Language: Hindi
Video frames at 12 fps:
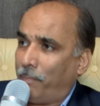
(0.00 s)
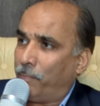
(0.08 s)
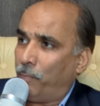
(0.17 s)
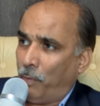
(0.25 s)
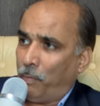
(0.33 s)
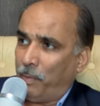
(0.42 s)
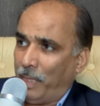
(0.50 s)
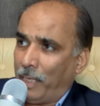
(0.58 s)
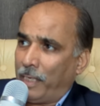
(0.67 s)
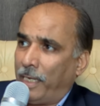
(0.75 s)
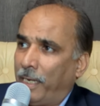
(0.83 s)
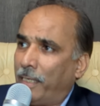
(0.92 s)
वो
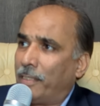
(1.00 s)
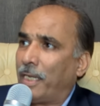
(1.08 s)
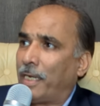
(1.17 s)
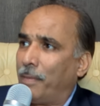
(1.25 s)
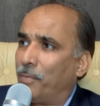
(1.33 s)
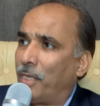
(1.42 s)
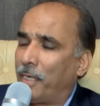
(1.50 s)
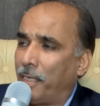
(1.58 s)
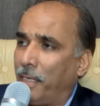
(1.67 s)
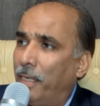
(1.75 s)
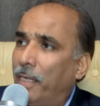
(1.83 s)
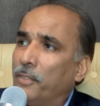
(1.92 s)
करें चेकअप
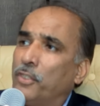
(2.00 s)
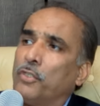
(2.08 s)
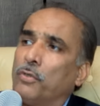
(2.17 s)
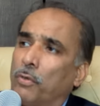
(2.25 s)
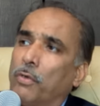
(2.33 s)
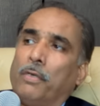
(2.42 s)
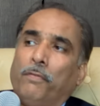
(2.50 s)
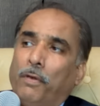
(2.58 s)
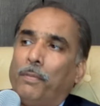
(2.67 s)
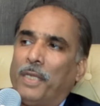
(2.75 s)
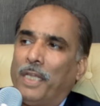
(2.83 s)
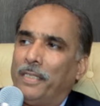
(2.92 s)
ताकि चीज़ों को
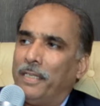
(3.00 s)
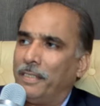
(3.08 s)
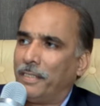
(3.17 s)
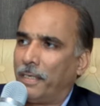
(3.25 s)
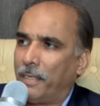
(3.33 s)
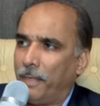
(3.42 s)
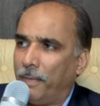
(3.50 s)
कंफर्म किया जा सके